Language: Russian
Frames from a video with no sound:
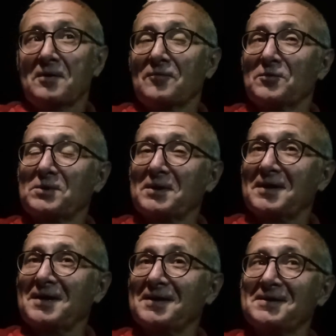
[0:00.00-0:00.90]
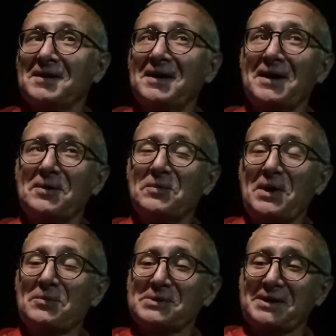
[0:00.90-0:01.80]
Вот, и какая-то такая у
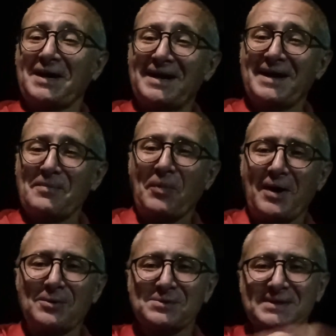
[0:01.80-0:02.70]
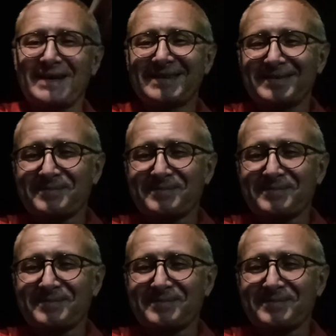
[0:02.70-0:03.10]
меня музыкальная пауза.